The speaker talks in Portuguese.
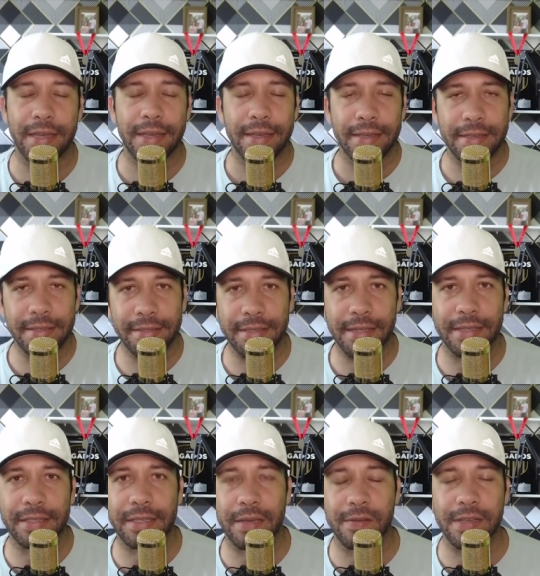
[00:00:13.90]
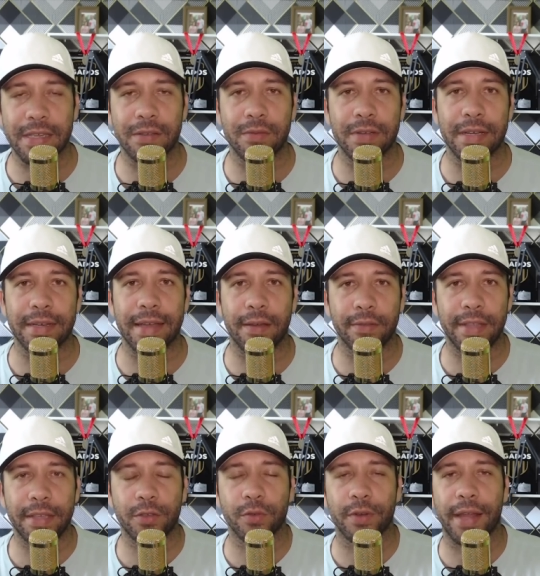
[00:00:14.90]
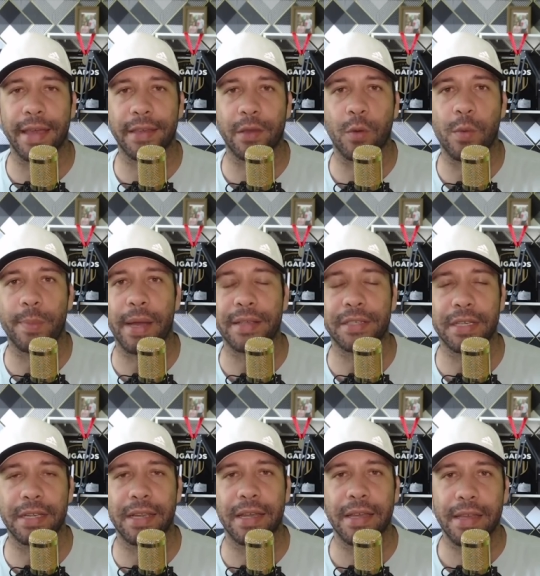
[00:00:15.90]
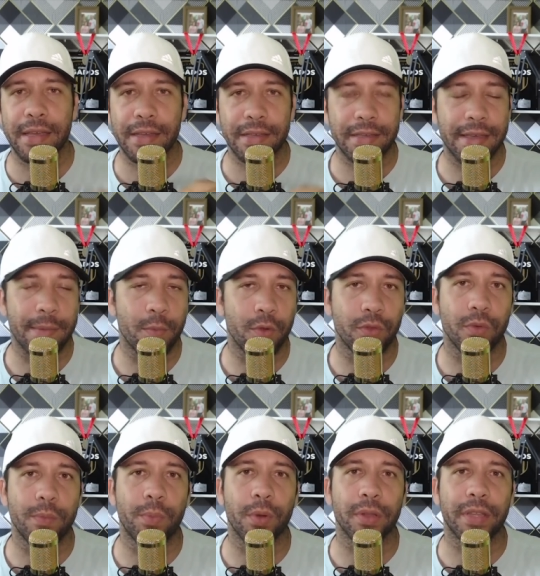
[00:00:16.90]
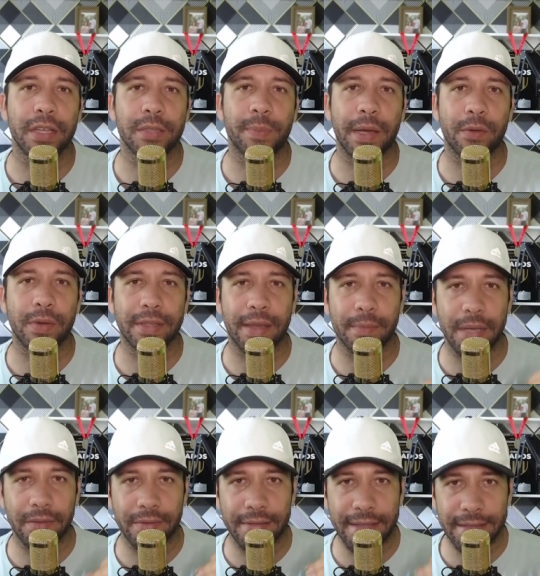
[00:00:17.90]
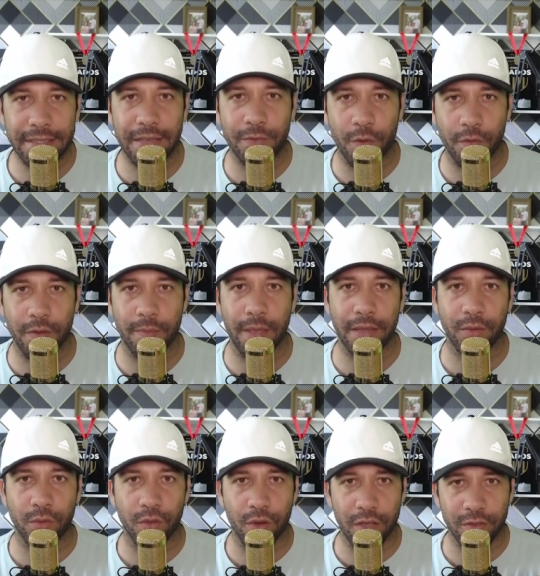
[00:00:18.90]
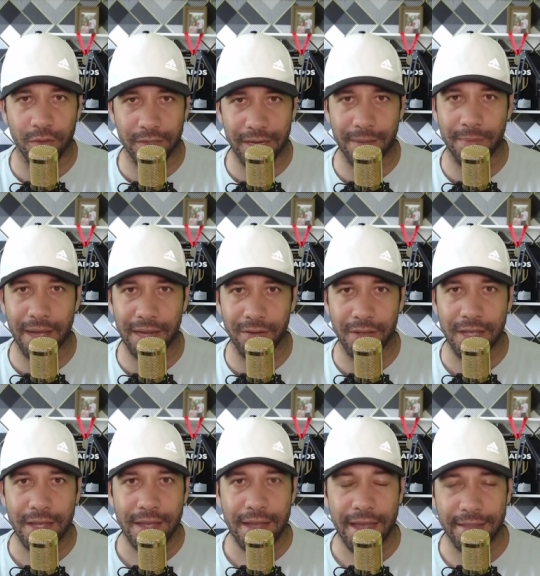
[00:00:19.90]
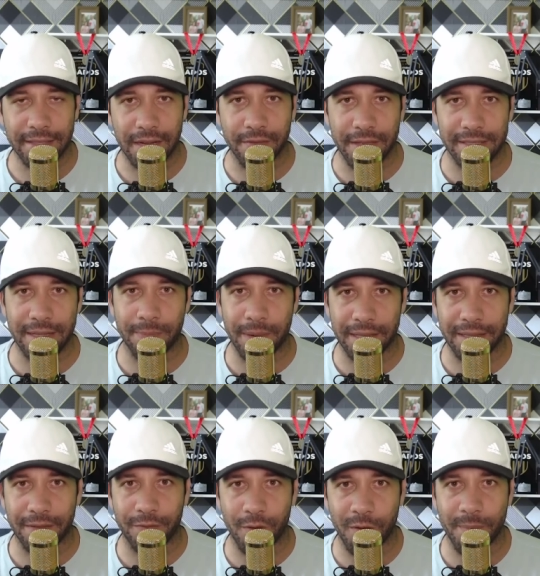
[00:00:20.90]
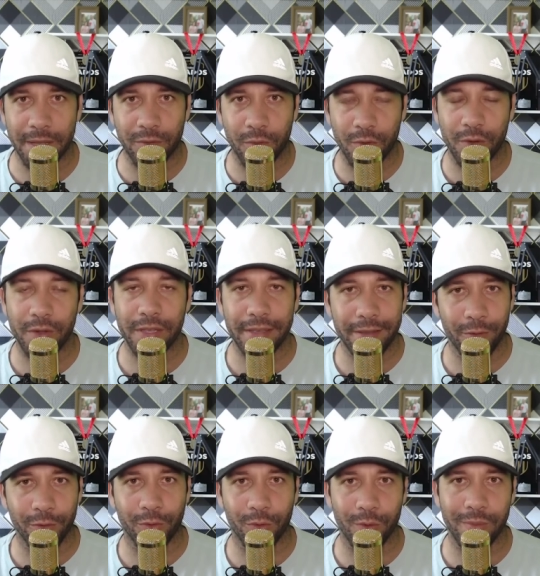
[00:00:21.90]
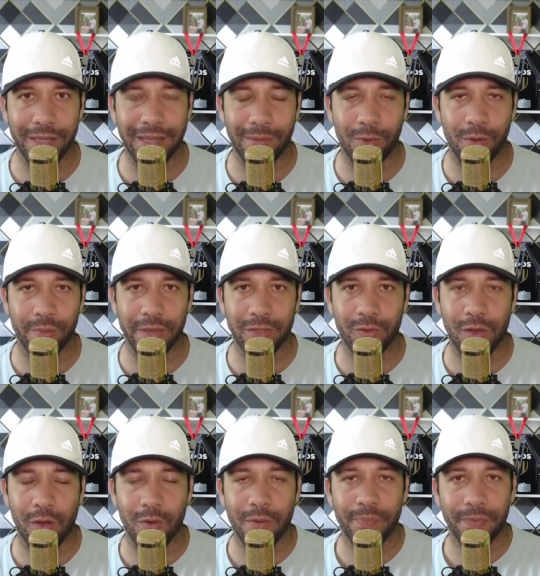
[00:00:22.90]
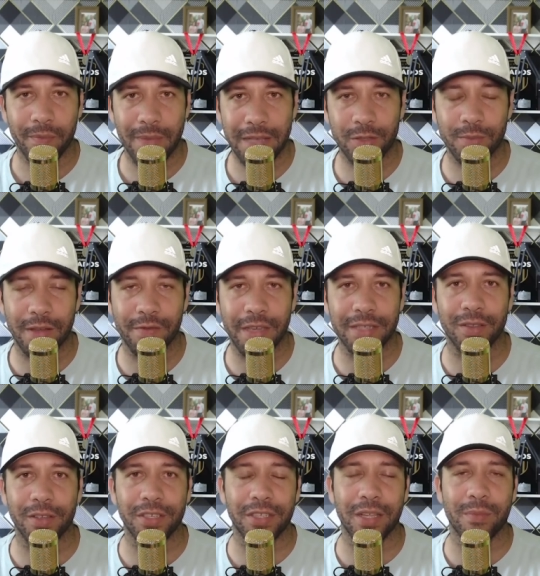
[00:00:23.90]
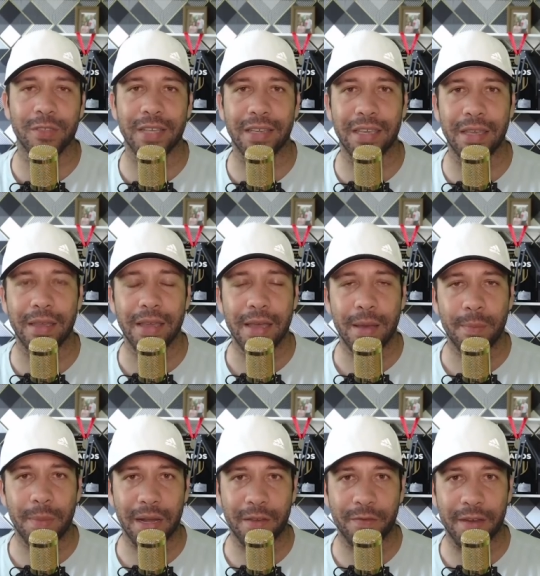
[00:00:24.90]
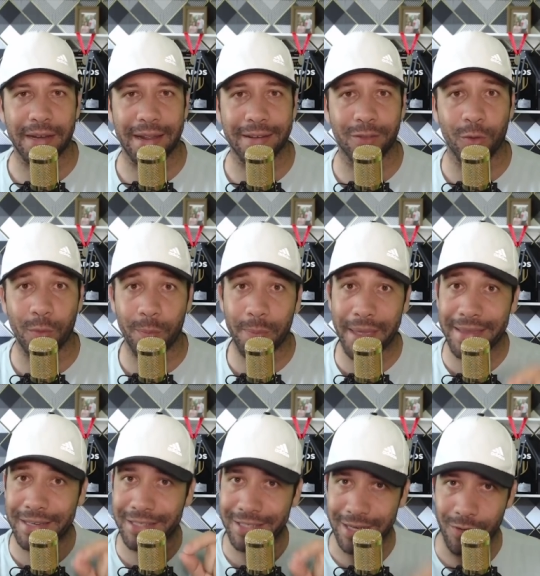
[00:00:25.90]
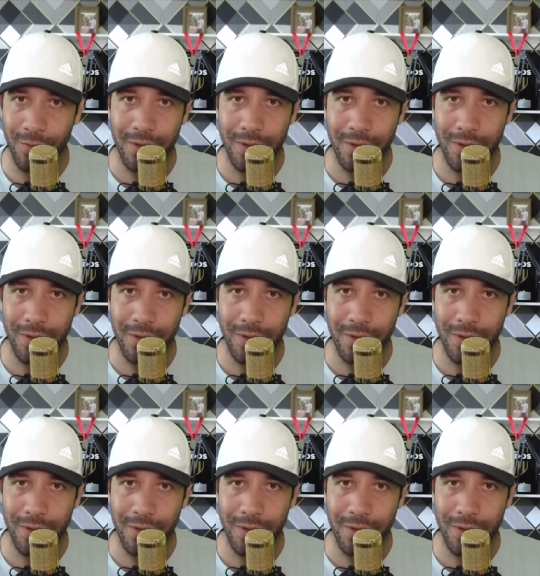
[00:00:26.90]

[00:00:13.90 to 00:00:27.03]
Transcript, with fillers: inscrição aqui no canal, deixa o like, compartilha, que é muito importante para o andamento e desenvolvimento do nosso trabalho através da plataforma do YouTube, tá bom, pessoal? Mais uma vez nós estamos aqui para falar do peixão,